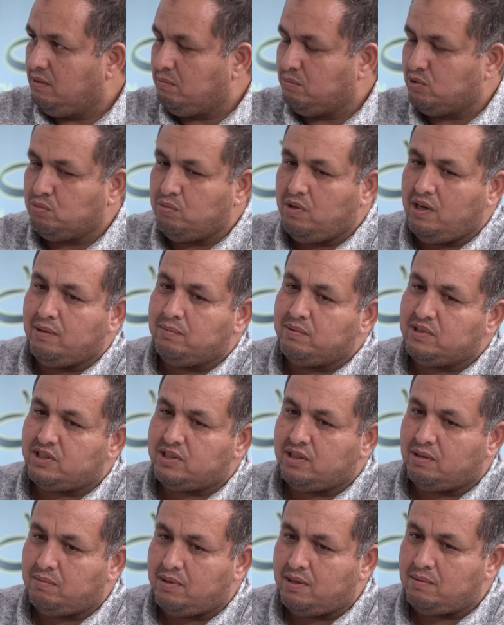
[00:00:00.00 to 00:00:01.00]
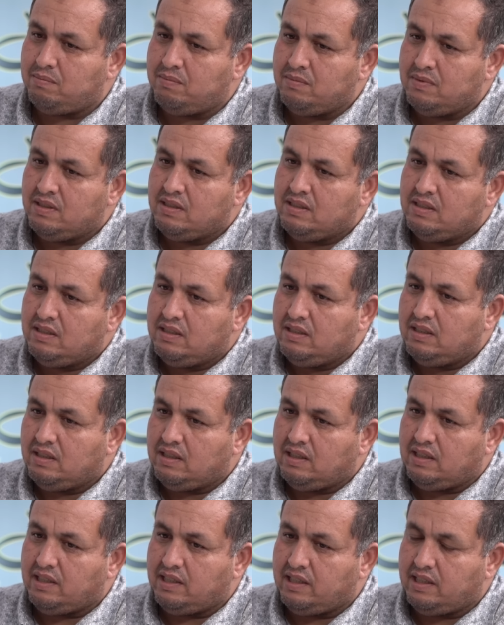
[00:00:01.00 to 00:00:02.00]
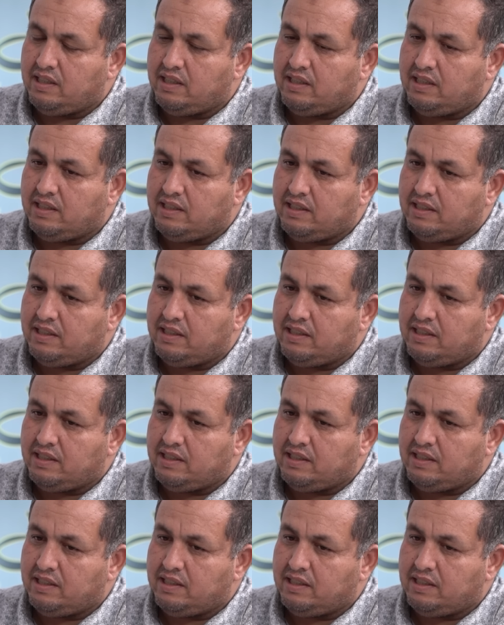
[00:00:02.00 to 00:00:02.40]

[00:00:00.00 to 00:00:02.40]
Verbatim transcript: مجموعه من الشباب اللي